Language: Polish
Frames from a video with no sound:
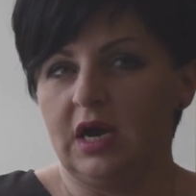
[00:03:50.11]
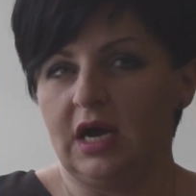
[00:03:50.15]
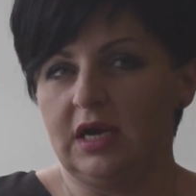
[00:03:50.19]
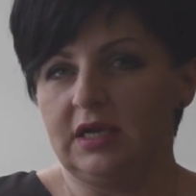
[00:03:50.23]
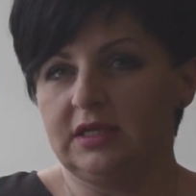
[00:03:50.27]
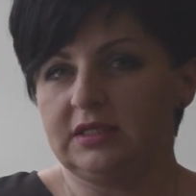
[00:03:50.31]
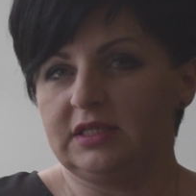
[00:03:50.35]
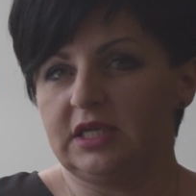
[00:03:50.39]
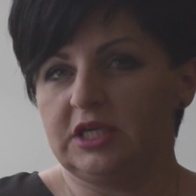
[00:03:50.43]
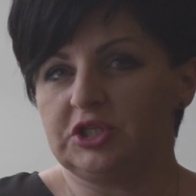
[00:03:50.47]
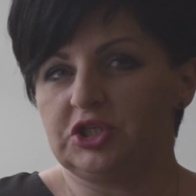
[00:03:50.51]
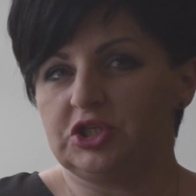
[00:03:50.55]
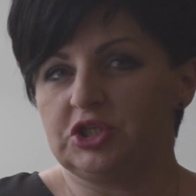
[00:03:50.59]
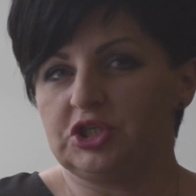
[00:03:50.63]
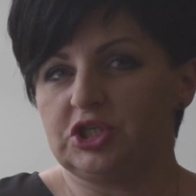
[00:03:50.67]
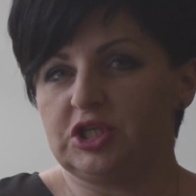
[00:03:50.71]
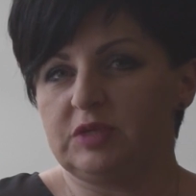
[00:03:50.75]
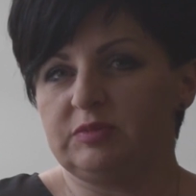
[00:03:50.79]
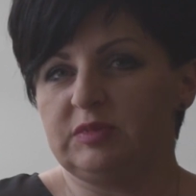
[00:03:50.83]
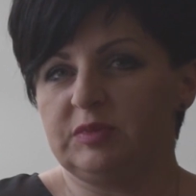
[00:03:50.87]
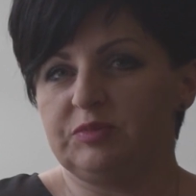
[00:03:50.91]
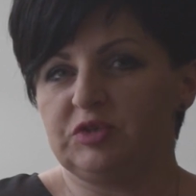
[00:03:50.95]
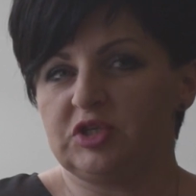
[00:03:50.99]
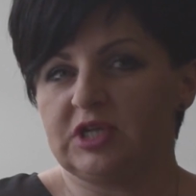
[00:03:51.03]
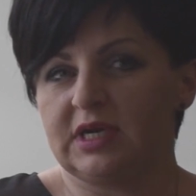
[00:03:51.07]
ale też,
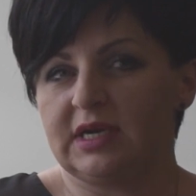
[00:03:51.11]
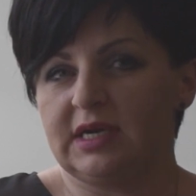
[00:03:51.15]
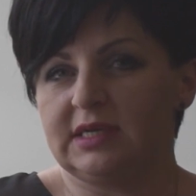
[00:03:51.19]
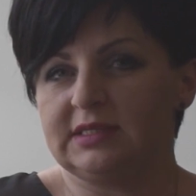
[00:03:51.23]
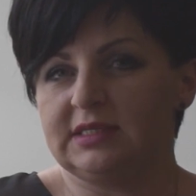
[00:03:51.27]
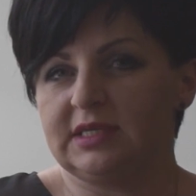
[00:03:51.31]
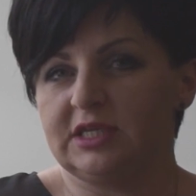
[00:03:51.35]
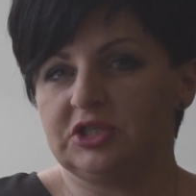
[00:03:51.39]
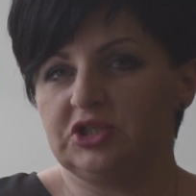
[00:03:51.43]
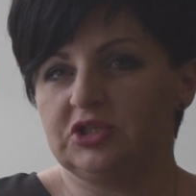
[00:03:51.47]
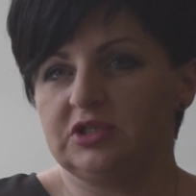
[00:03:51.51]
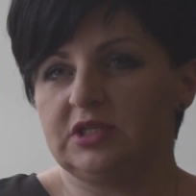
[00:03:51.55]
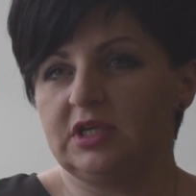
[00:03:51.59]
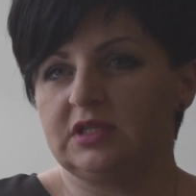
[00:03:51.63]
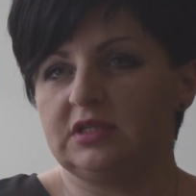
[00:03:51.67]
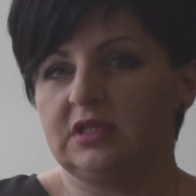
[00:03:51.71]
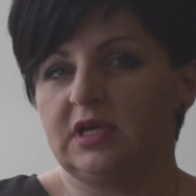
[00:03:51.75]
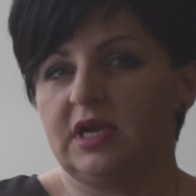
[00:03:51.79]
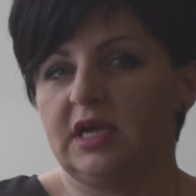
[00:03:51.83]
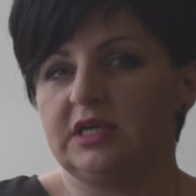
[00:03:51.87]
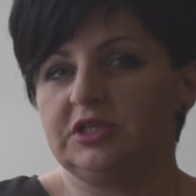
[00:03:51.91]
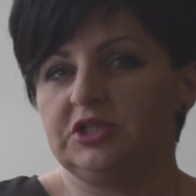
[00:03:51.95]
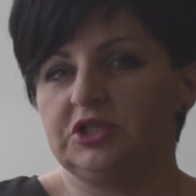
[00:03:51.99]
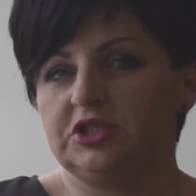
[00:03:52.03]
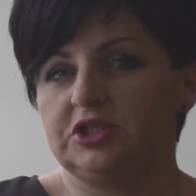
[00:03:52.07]
żeby przekazać te
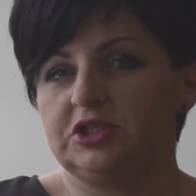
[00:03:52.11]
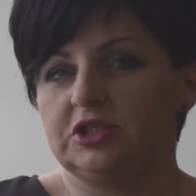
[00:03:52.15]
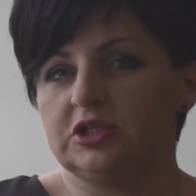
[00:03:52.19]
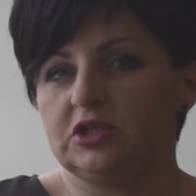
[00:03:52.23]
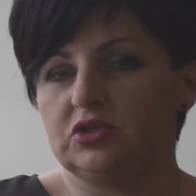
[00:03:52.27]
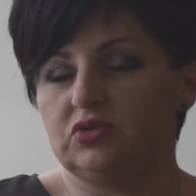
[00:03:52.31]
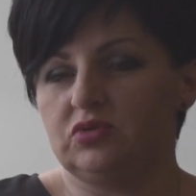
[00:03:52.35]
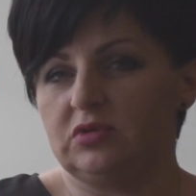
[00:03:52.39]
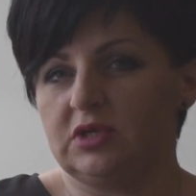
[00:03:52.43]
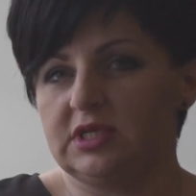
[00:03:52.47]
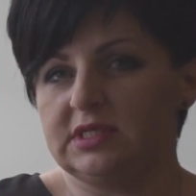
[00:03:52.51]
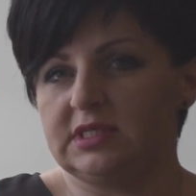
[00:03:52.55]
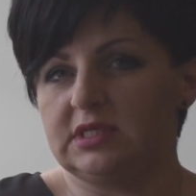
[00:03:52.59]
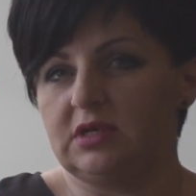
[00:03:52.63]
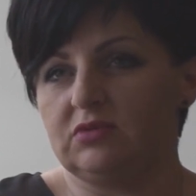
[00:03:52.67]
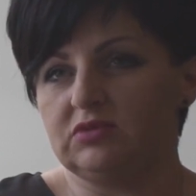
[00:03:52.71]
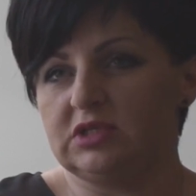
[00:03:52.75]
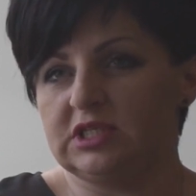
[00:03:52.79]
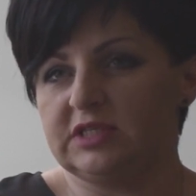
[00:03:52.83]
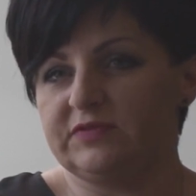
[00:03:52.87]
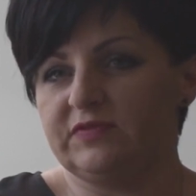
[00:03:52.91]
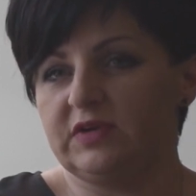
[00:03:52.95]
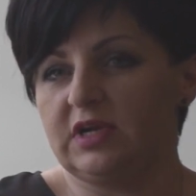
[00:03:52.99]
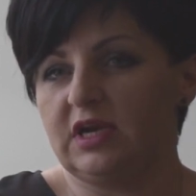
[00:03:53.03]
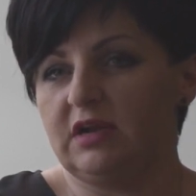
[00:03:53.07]
treści, które są
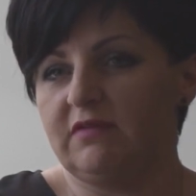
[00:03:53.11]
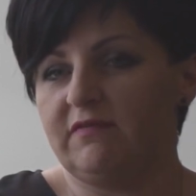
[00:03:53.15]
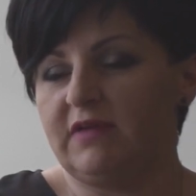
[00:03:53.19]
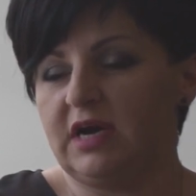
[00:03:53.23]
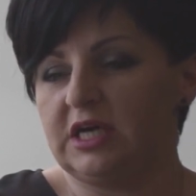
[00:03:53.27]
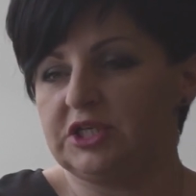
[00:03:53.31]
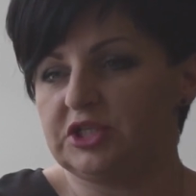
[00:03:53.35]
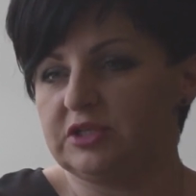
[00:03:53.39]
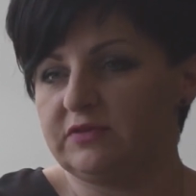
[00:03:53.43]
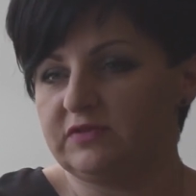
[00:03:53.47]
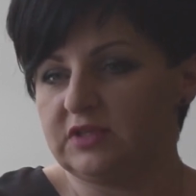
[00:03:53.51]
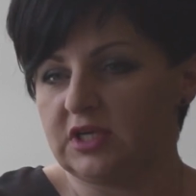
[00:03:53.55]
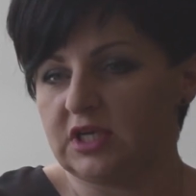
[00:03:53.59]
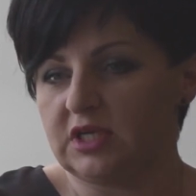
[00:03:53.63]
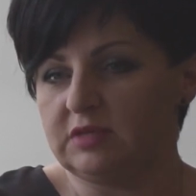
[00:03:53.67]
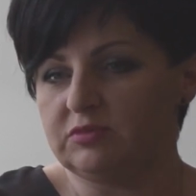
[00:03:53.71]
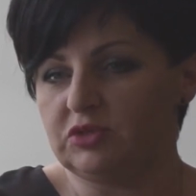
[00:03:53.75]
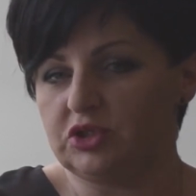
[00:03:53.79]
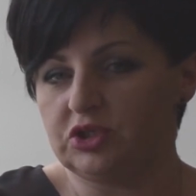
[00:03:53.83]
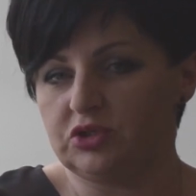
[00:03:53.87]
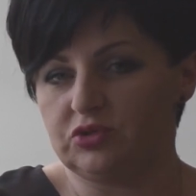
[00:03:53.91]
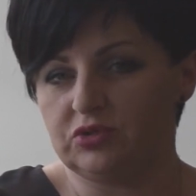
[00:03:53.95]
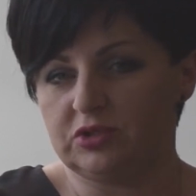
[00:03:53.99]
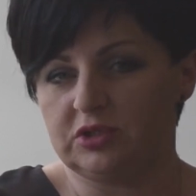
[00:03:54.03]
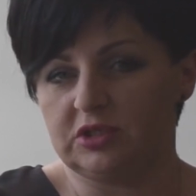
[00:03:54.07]
niezwykle ważne w
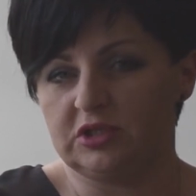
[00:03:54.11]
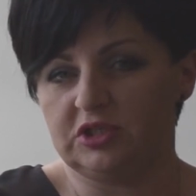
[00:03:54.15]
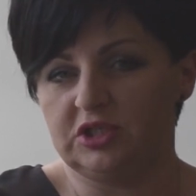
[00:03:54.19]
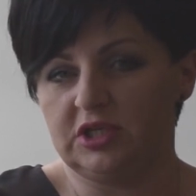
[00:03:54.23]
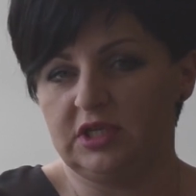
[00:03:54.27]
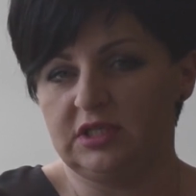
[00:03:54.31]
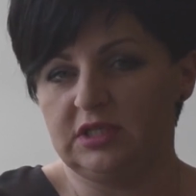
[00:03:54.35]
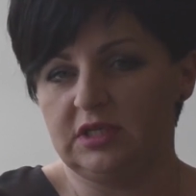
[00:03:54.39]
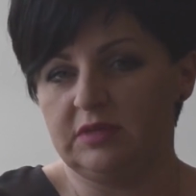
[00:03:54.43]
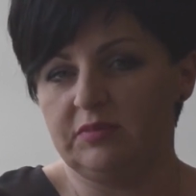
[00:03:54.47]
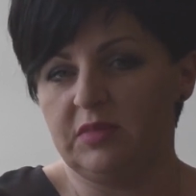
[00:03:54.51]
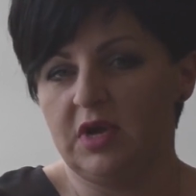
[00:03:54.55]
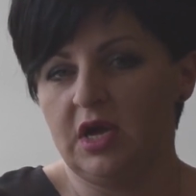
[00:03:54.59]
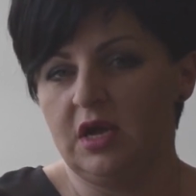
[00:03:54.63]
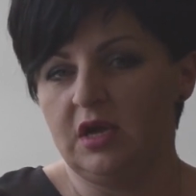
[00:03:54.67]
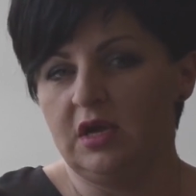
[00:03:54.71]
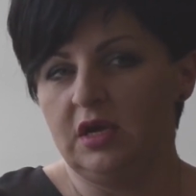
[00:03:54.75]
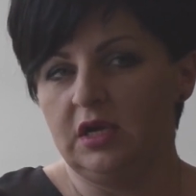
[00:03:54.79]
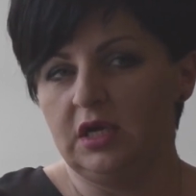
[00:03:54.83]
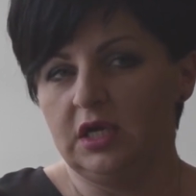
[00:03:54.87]
takim życiu codziennym